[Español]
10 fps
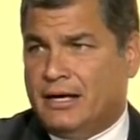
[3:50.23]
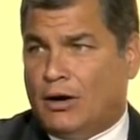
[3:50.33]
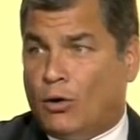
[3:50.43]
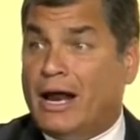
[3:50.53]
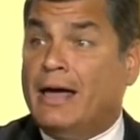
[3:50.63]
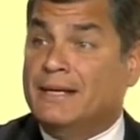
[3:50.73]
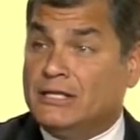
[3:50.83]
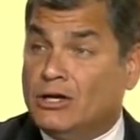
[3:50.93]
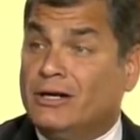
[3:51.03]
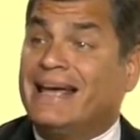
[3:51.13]
o las
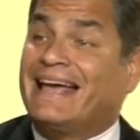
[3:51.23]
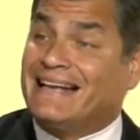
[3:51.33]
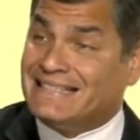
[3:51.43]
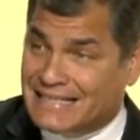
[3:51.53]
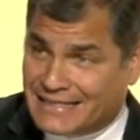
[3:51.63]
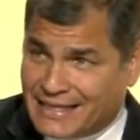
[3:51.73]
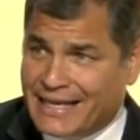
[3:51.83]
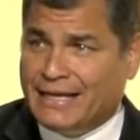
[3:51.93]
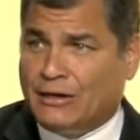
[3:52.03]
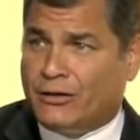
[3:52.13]
emisiones que
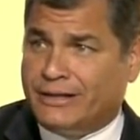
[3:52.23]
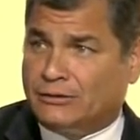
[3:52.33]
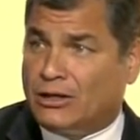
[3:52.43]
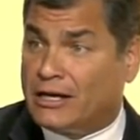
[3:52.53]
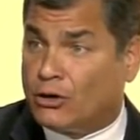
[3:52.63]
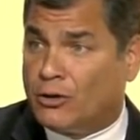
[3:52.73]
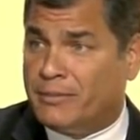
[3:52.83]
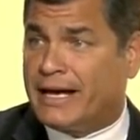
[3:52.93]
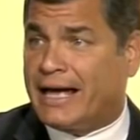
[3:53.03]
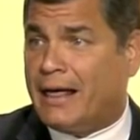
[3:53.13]
existiendo dentro de la
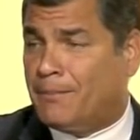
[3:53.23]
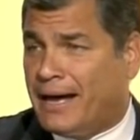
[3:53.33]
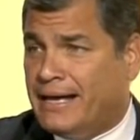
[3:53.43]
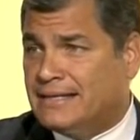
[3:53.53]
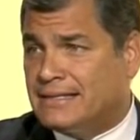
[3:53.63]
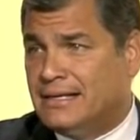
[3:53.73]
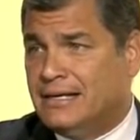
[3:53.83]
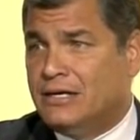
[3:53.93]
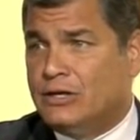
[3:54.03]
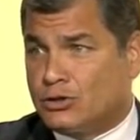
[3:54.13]
economía de cada país
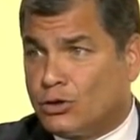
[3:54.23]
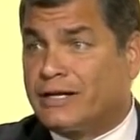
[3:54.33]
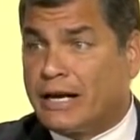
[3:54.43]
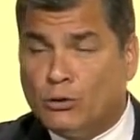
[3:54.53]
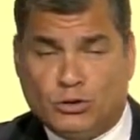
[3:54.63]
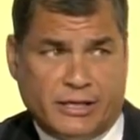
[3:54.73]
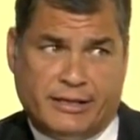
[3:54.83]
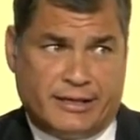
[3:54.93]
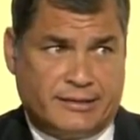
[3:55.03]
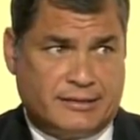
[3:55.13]
son
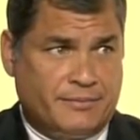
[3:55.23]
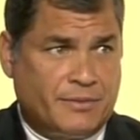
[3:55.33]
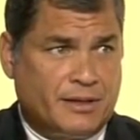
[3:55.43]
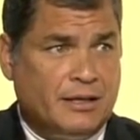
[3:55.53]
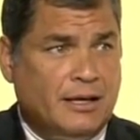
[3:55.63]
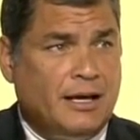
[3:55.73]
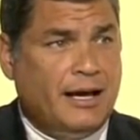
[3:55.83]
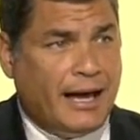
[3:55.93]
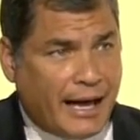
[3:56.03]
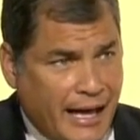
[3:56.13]
reducidas.
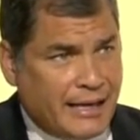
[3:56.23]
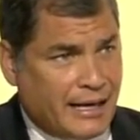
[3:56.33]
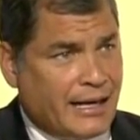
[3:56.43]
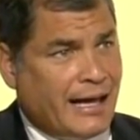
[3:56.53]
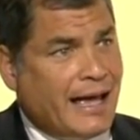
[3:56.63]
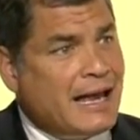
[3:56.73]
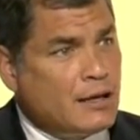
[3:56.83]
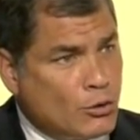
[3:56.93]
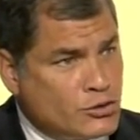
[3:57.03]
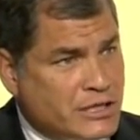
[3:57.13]
N es el
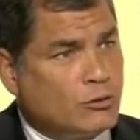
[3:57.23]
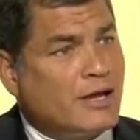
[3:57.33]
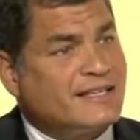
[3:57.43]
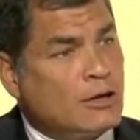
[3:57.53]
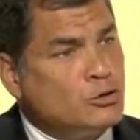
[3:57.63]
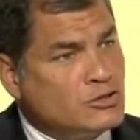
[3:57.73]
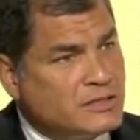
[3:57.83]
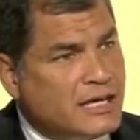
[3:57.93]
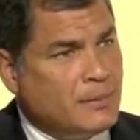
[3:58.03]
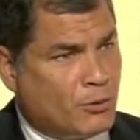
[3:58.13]
concepto
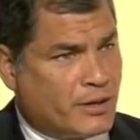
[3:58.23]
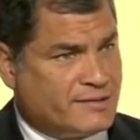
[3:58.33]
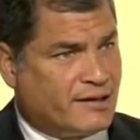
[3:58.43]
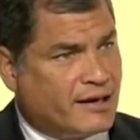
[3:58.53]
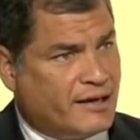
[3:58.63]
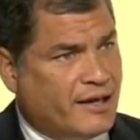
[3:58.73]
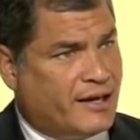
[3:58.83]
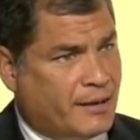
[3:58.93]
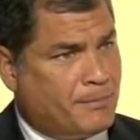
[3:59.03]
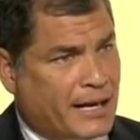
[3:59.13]
exhaustivo que se
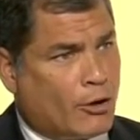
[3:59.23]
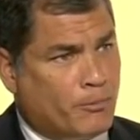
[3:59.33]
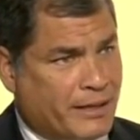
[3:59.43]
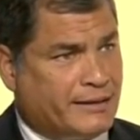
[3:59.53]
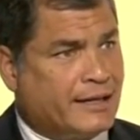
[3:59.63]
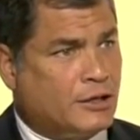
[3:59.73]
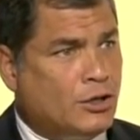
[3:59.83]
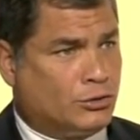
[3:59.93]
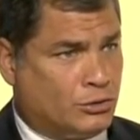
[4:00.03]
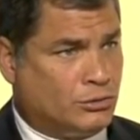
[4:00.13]
requiere para completar
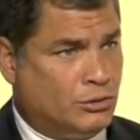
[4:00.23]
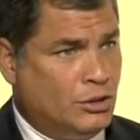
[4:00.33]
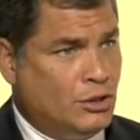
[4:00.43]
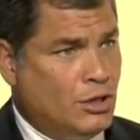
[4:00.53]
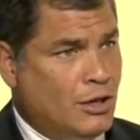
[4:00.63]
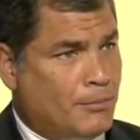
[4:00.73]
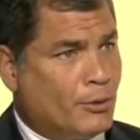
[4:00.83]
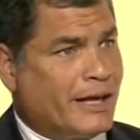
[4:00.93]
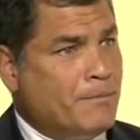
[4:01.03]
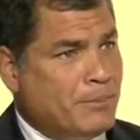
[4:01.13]
Kioto,
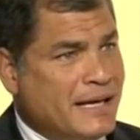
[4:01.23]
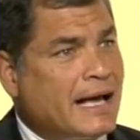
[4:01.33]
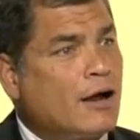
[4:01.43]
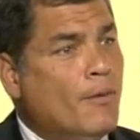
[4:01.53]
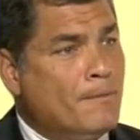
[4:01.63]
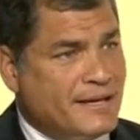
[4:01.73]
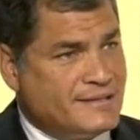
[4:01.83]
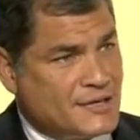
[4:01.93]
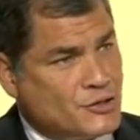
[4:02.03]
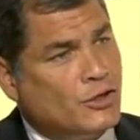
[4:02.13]
porque implica
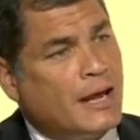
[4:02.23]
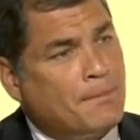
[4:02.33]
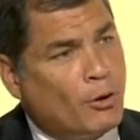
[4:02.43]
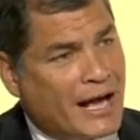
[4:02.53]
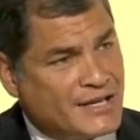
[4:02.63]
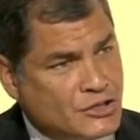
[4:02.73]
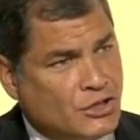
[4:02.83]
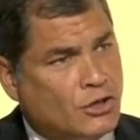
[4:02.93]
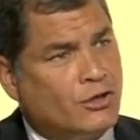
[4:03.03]
compensaciones por acción